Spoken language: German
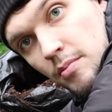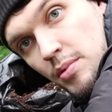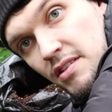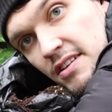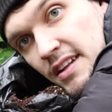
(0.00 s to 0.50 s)
ein
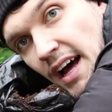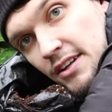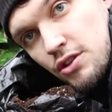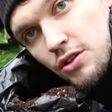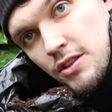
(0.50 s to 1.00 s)
bisschen
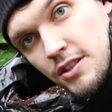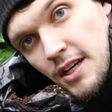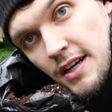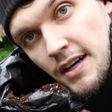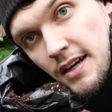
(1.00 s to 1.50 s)
andrückt,
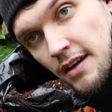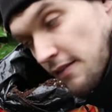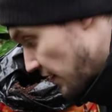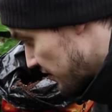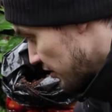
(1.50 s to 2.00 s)

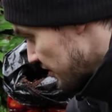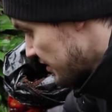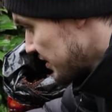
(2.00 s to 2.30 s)
weil sonst